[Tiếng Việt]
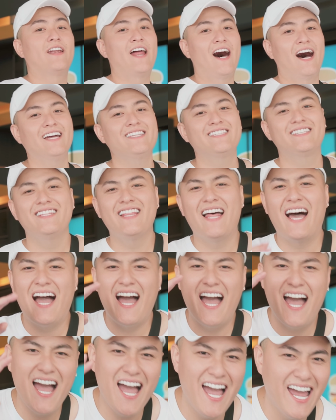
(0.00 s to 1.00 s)
Và đó chính là
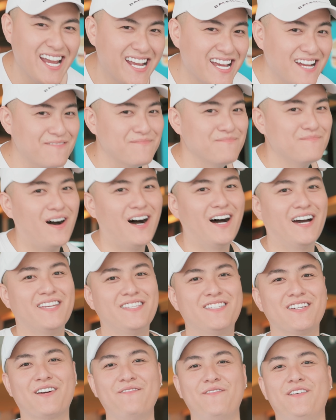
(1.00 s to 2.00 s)
hai khách mời
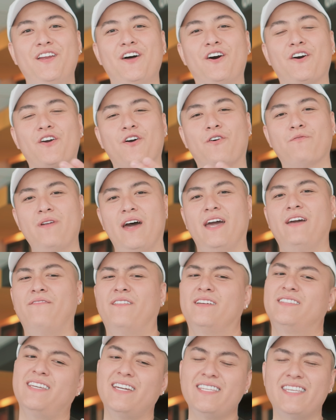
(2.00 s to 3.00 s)
cho cái video ngày hôm nay.
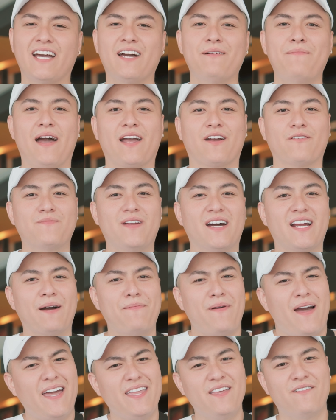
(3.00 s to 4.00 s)
Và chắc chắn các bạn cũng đã
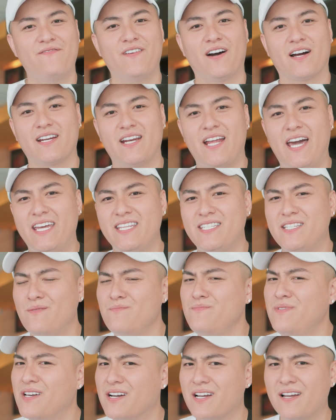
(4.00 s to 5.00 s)
gặp hai nhân vật này
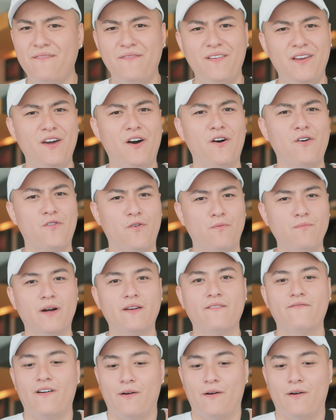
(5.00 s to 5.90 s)
trong những cái video của mình.